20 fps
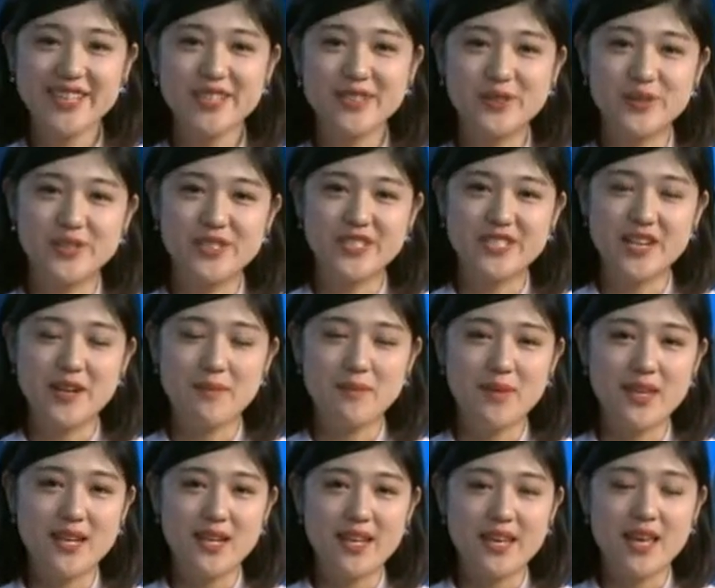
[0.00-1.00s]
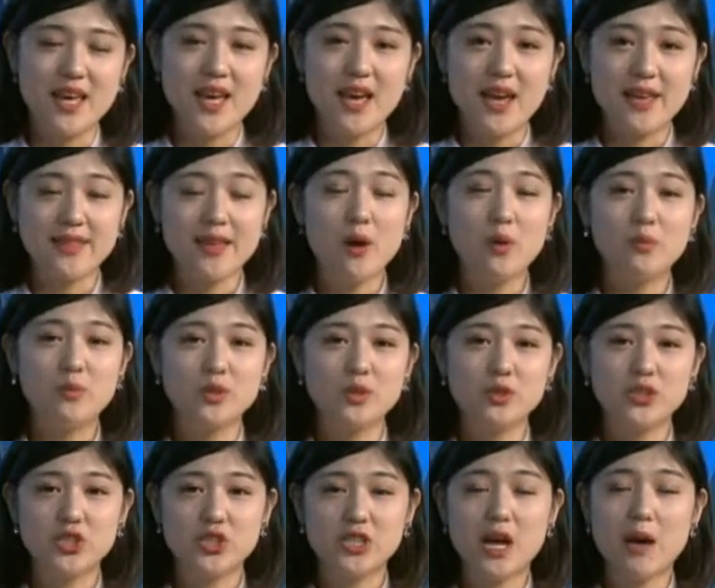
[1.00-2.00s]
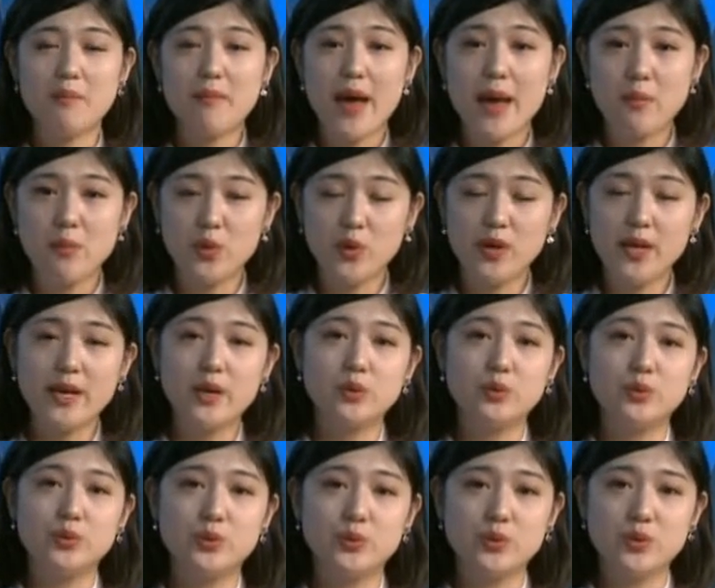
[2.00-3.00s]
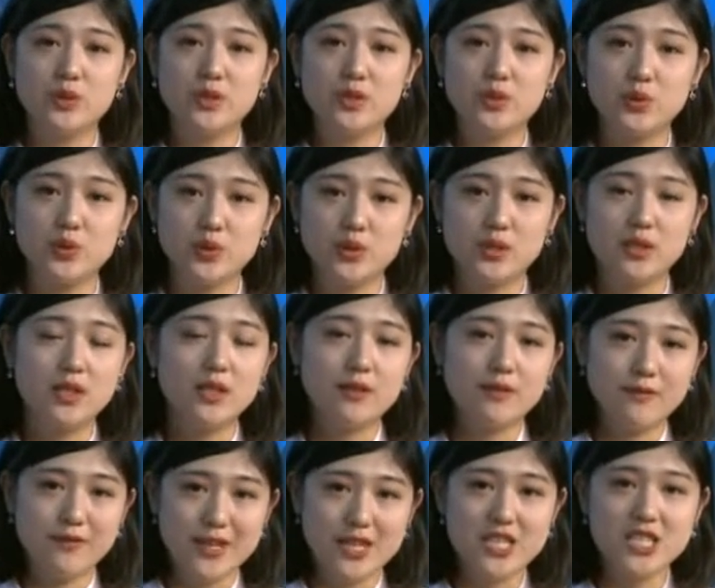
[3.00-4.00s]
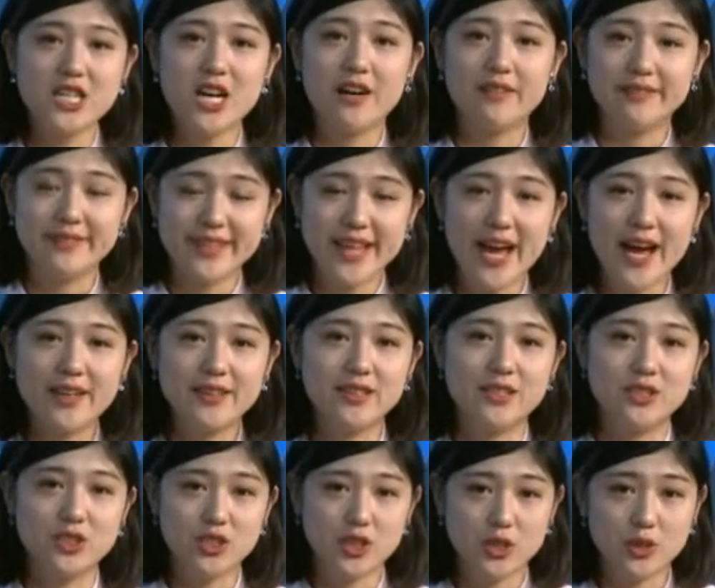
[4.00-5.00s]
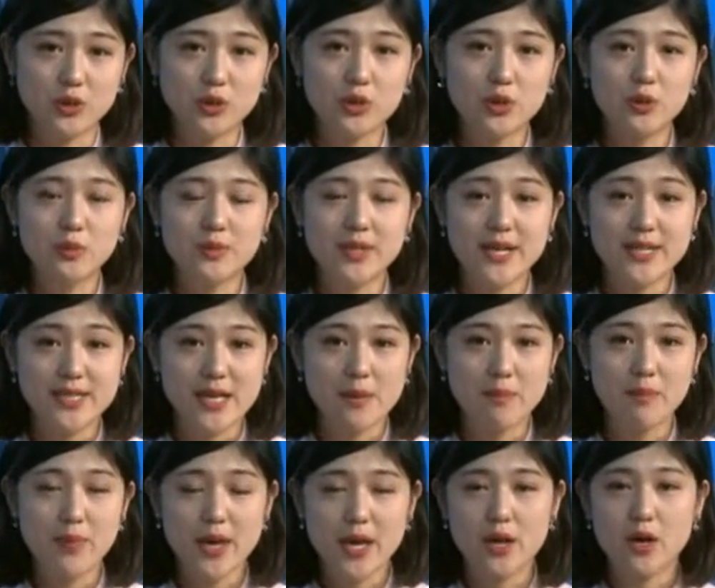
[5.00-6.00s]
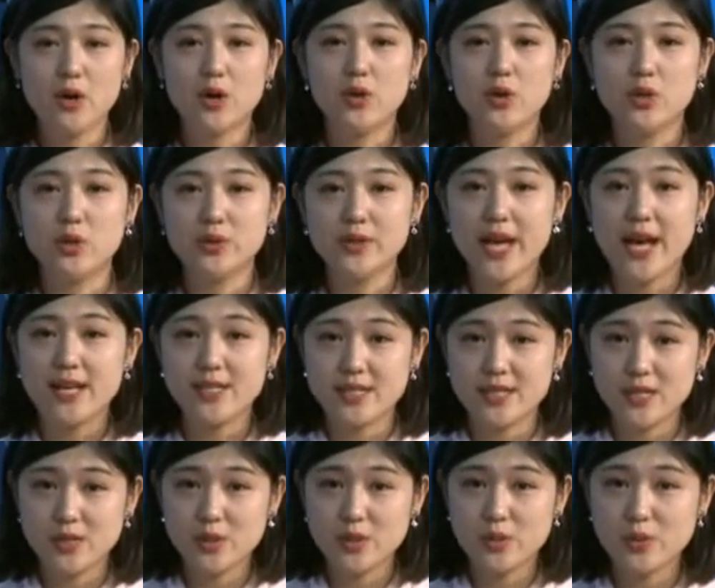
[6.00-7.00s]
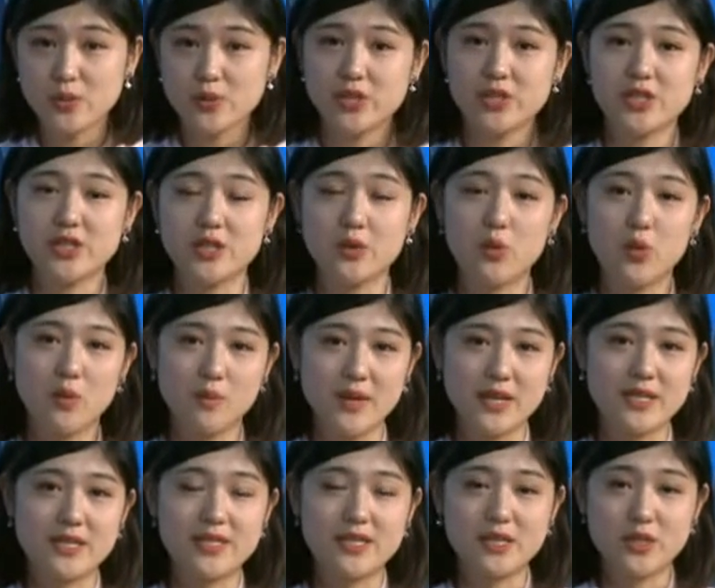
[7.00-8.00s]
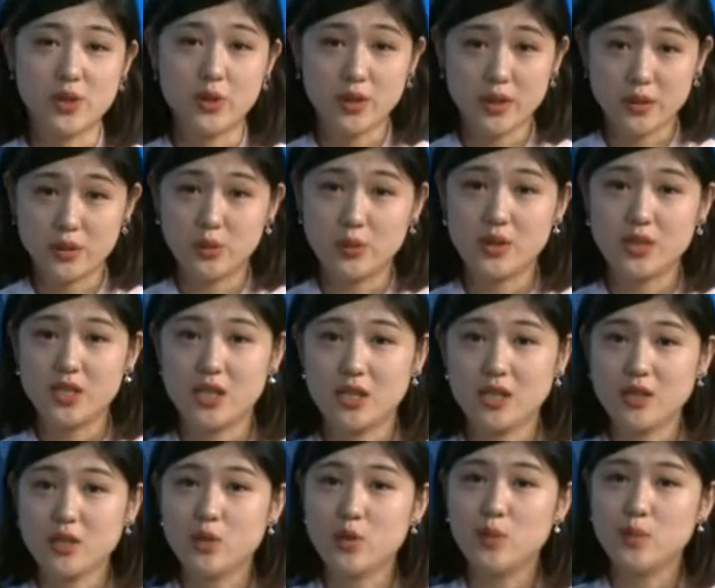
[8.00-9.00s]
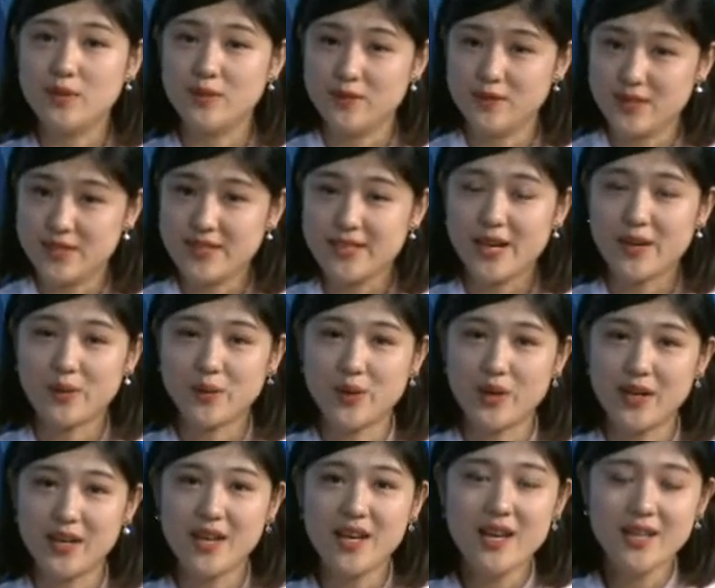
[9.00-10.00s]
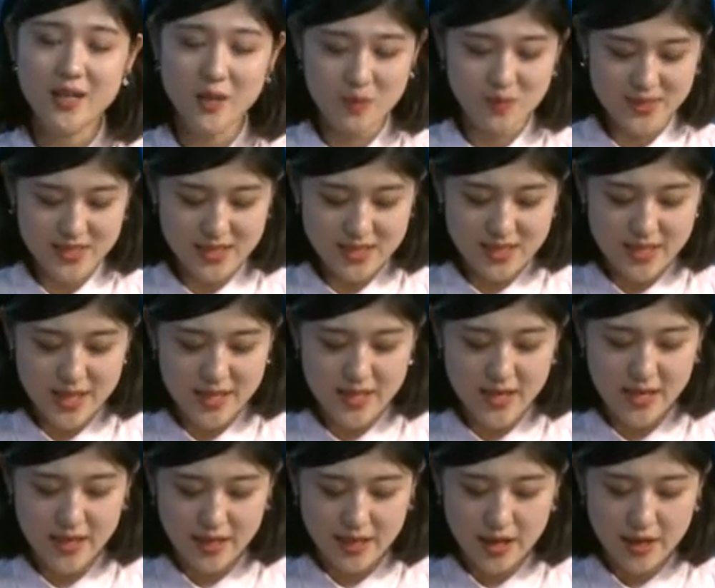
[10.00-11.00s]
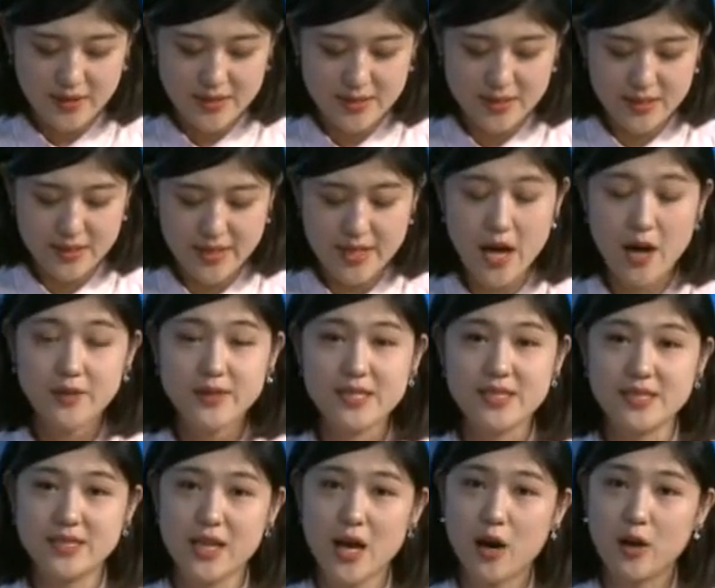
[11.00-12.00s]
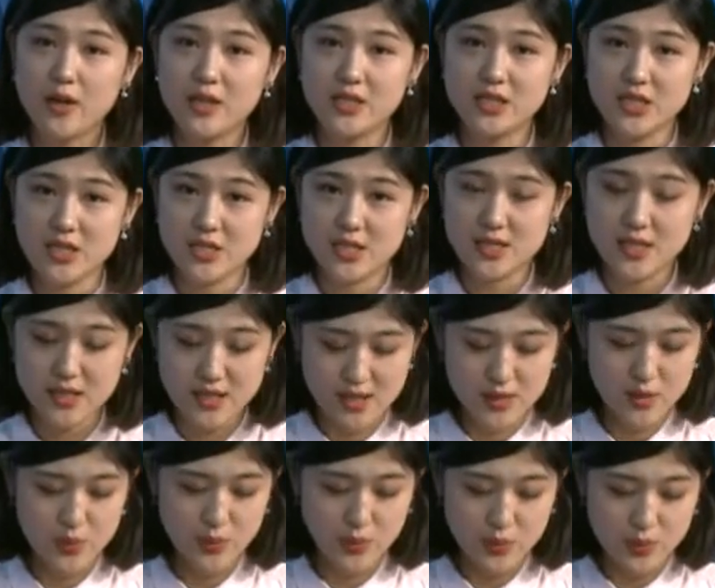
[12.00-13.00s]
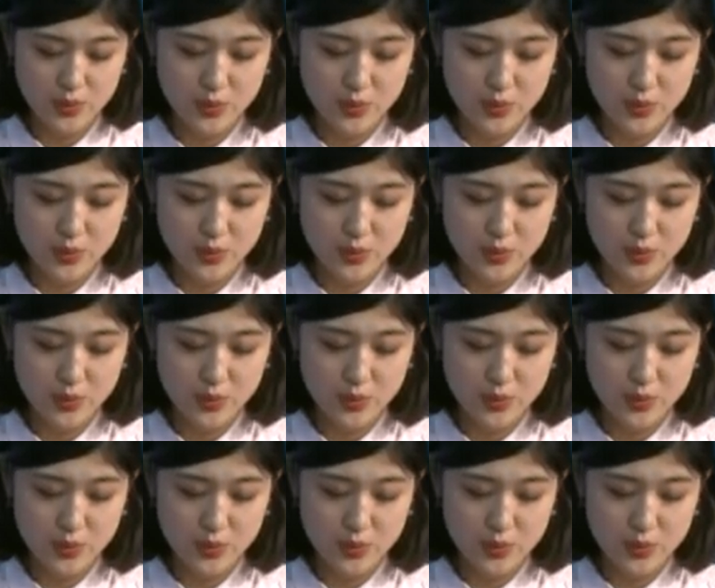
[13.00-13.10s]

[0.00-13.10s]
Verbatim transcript: 天的主持人咪咪，哎，那我们都知道《麦木兰》舞剧呢取得了非常大的成功，那在背后有哪些故事？我们已经有很多人和我们分享过了。那我们今天呢，很高兴的邀请到了这次舞